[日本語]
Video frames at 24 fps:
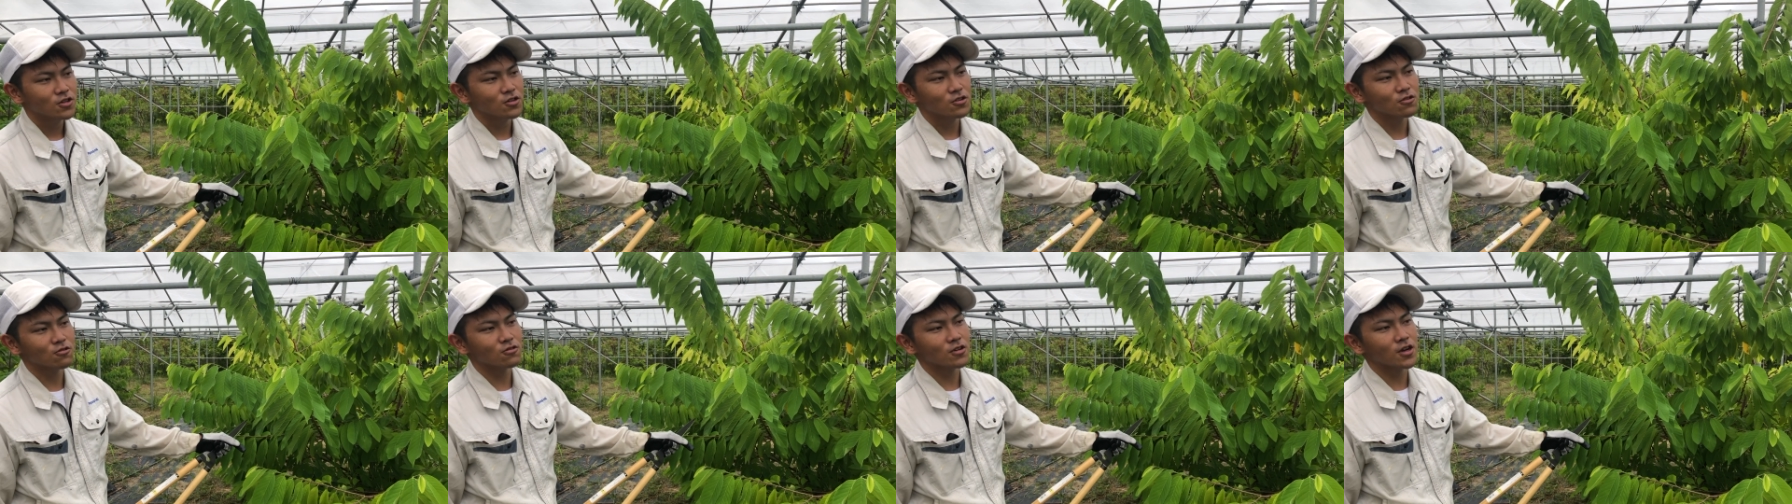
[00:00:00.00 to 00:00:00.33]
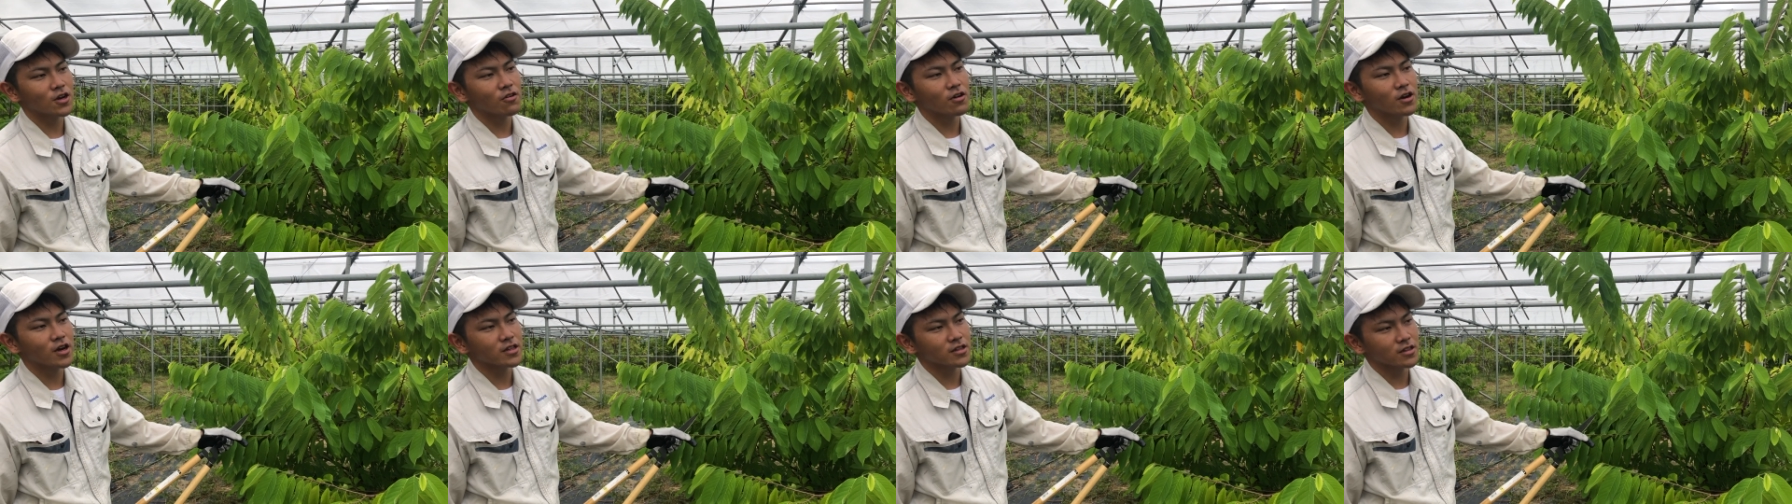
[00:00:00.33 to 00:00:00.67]
いうこと
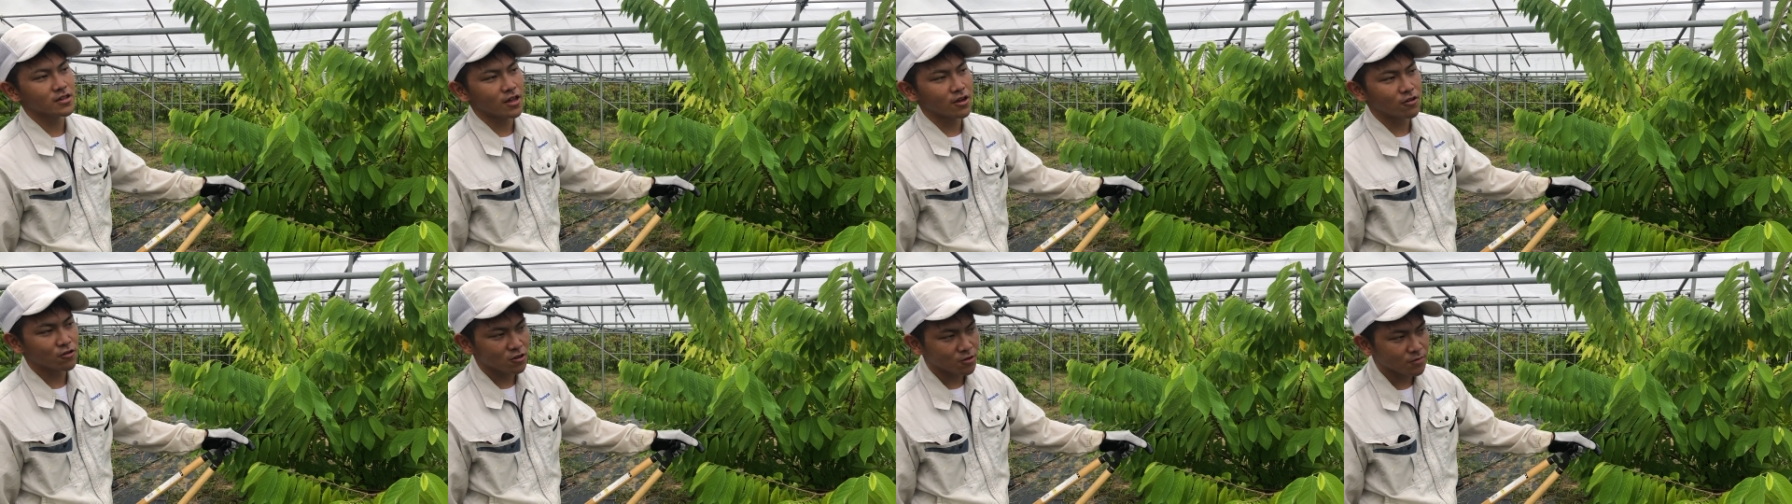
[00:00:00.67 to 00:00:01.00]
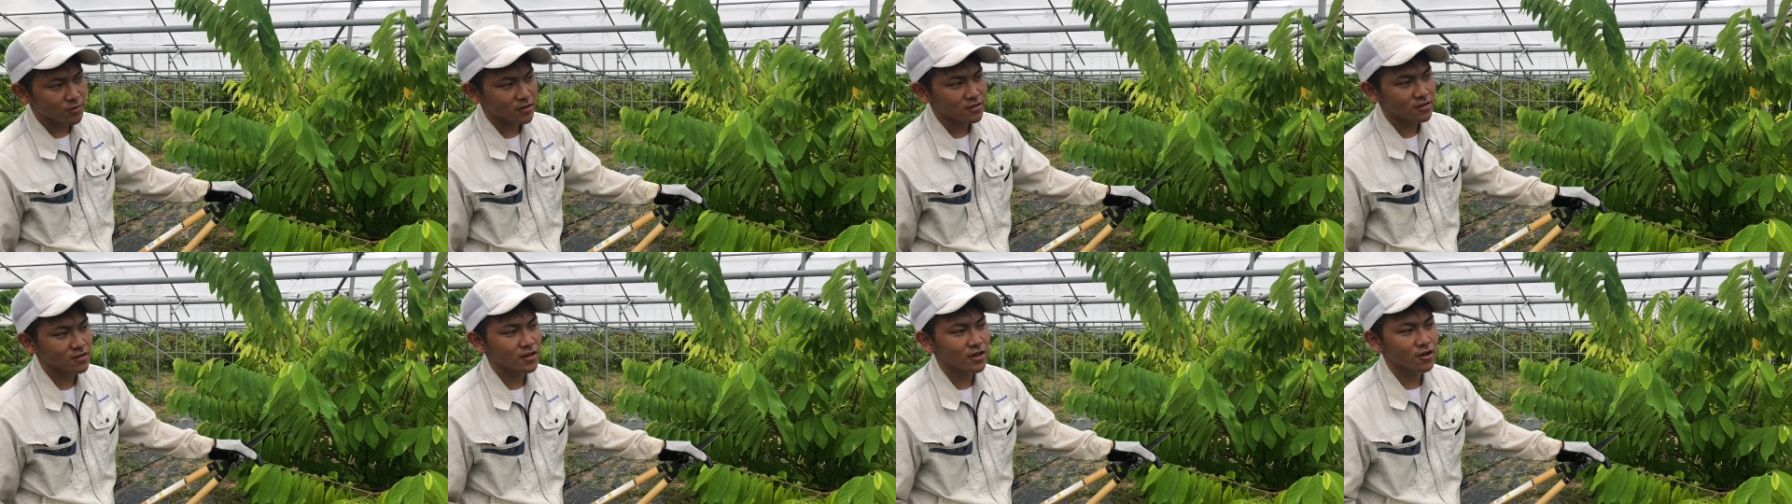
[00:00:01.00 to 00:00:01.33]
が分かってお
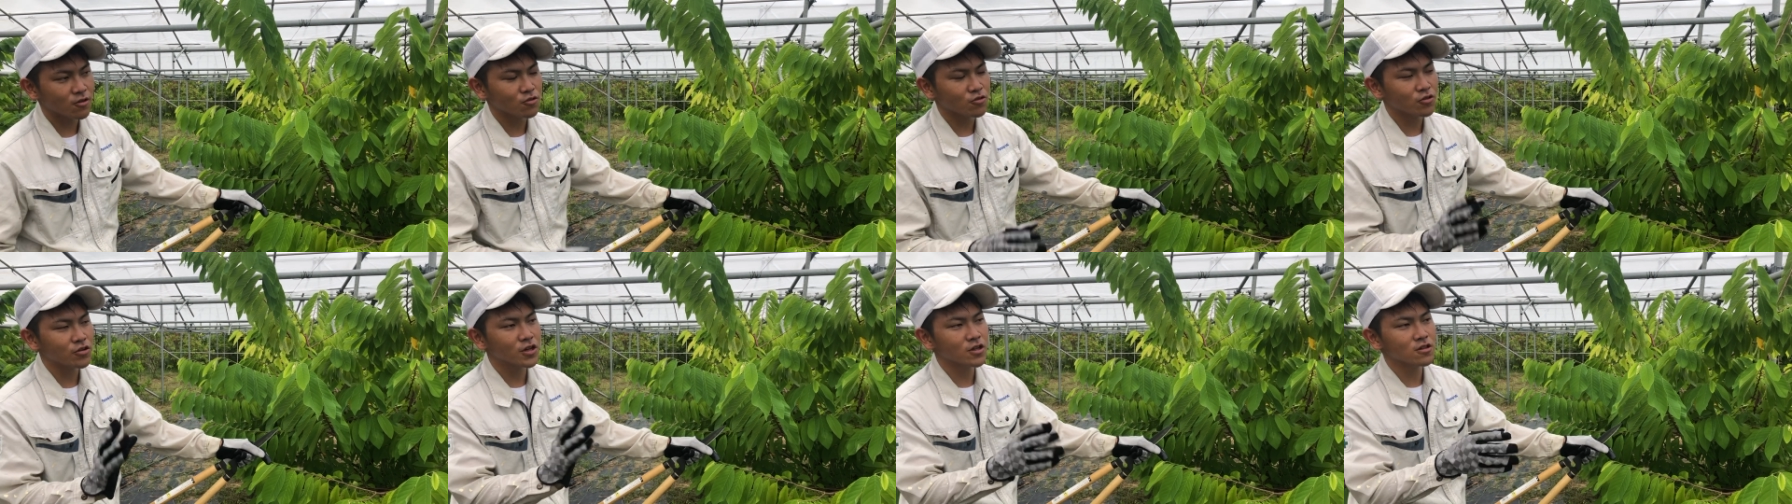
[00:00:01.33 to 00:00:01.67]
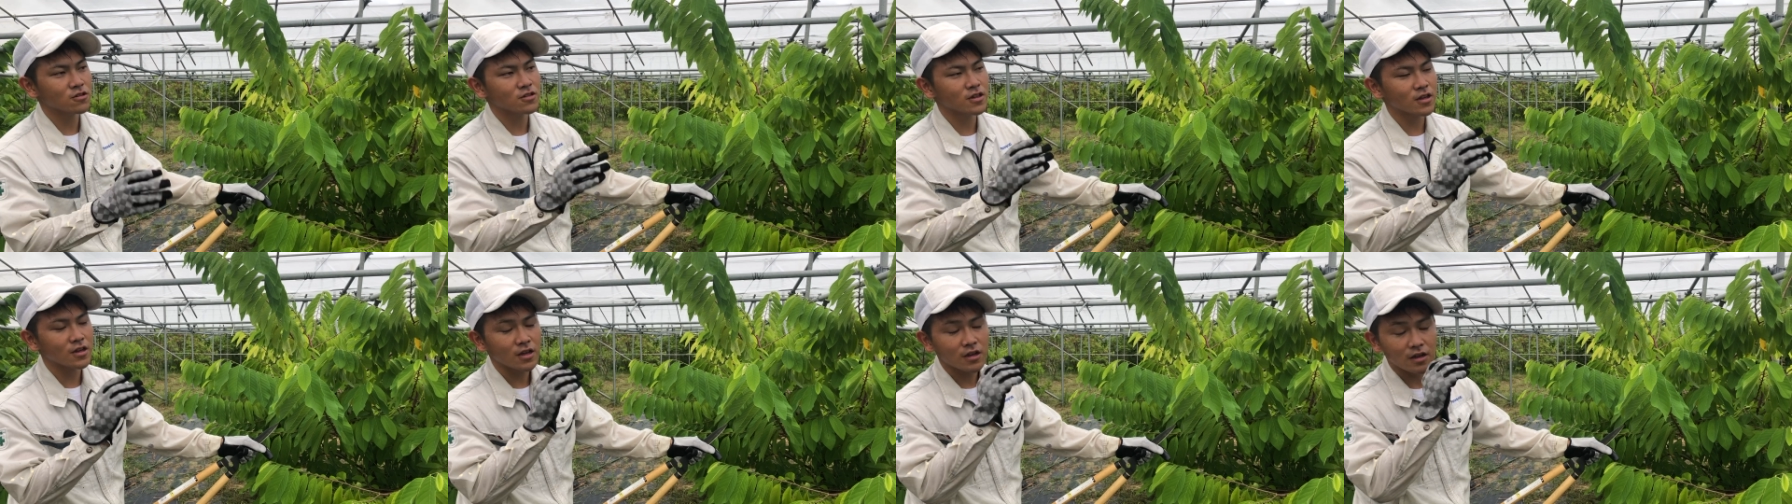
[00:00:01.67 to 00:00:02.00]
りますでこの
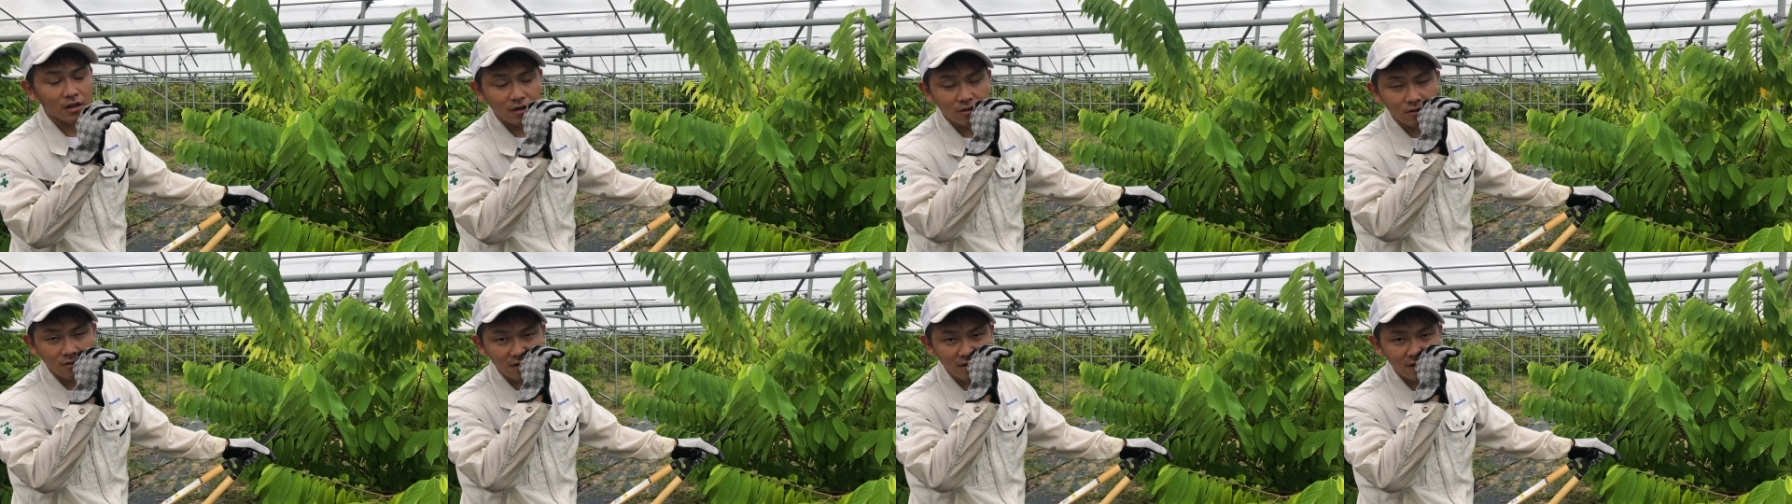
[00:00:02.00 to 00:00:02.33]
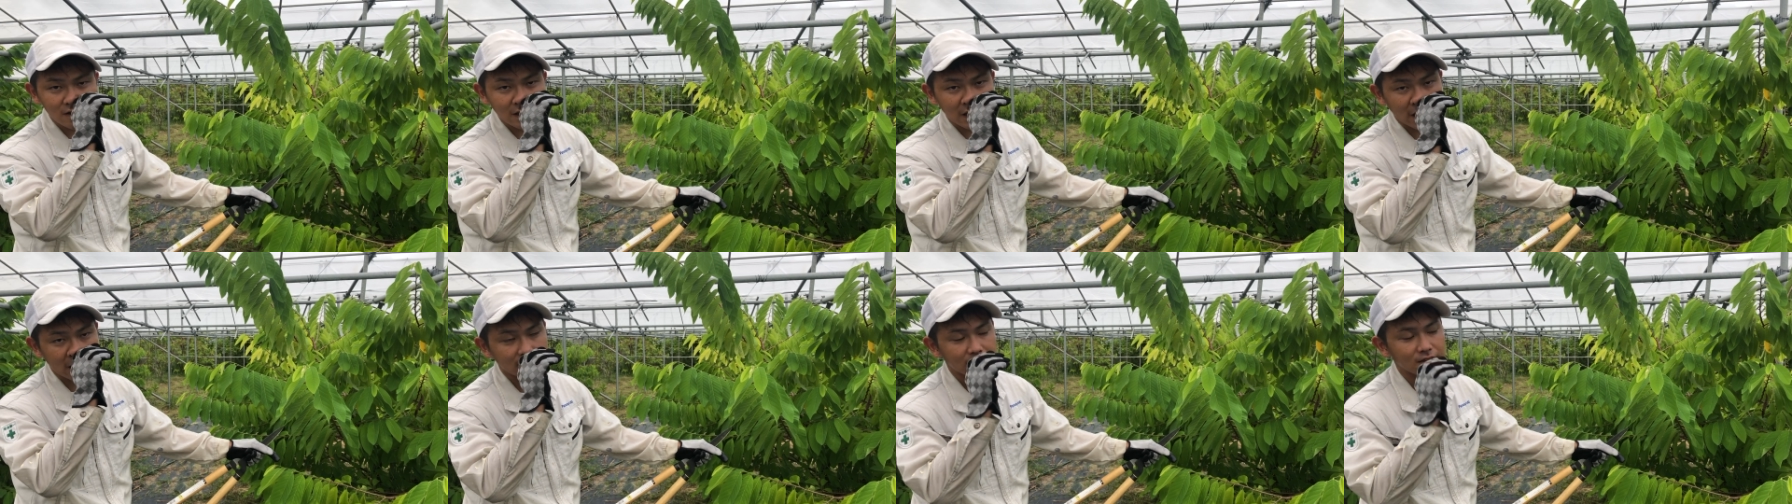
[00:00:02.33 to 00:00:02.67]
辺のね詳
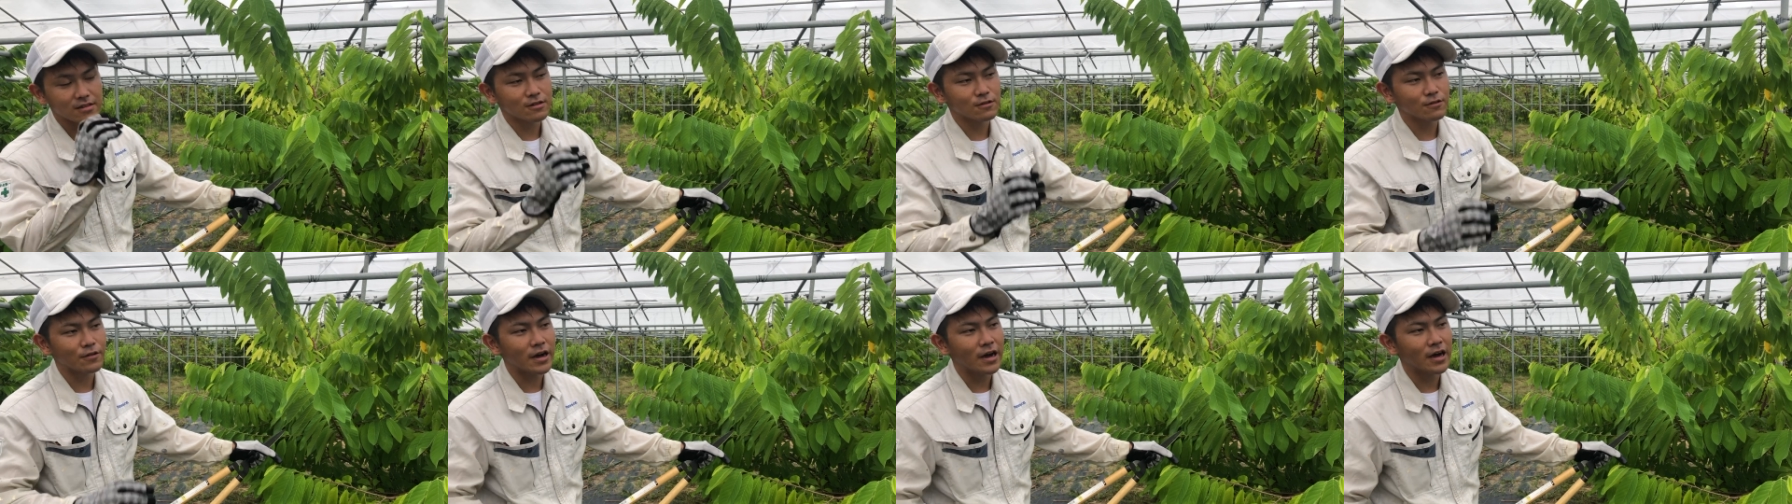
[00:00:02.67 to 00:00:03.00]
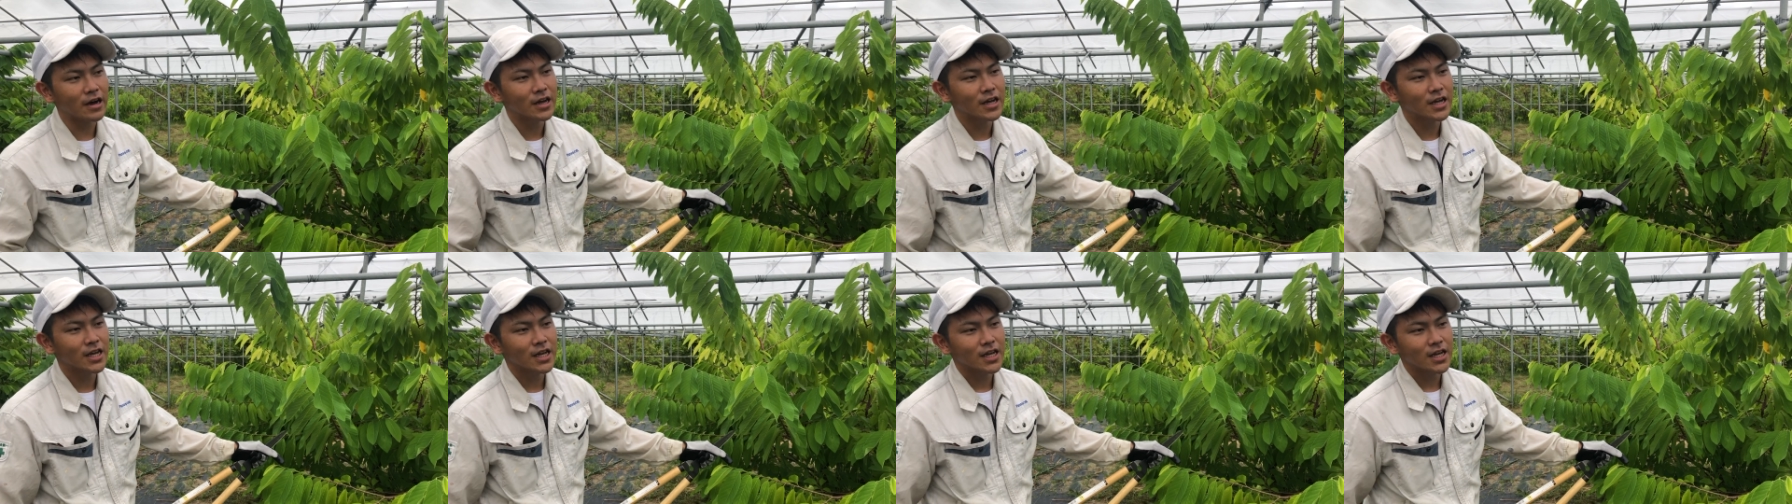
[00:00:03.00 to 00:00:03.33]
しい解説
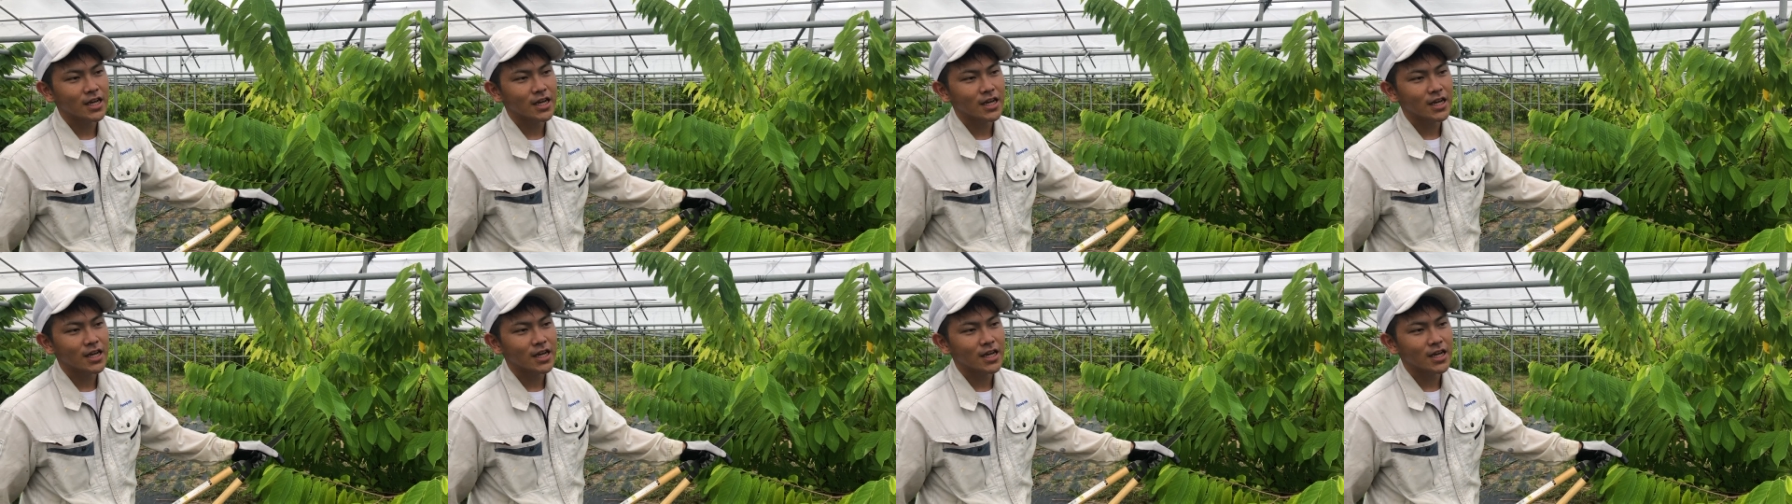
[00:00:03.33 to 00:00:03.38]
は